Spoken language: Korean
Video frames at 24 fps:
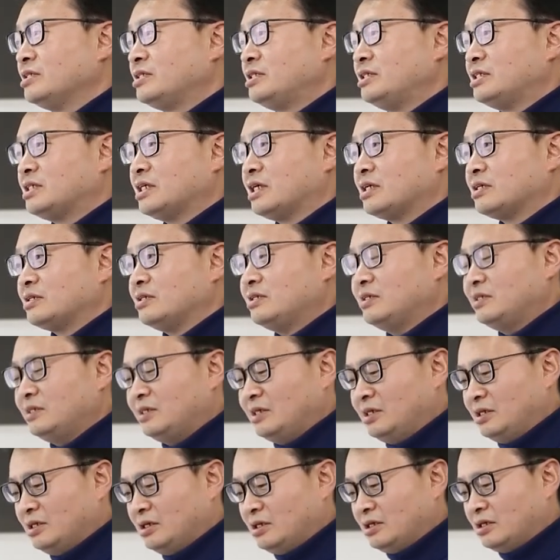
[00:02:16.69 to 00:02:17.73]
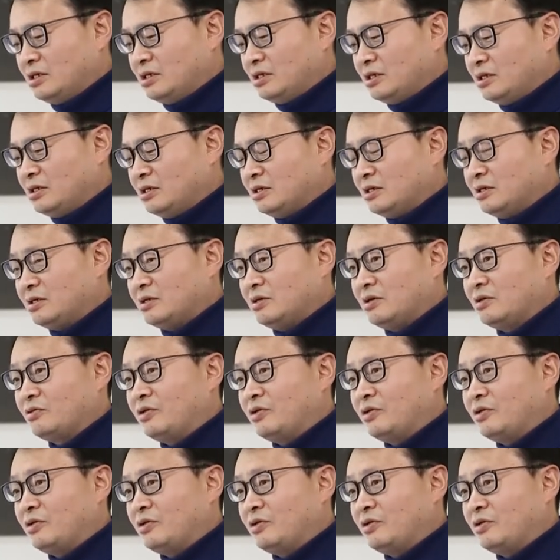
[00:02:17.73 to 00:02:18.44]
시장을 어,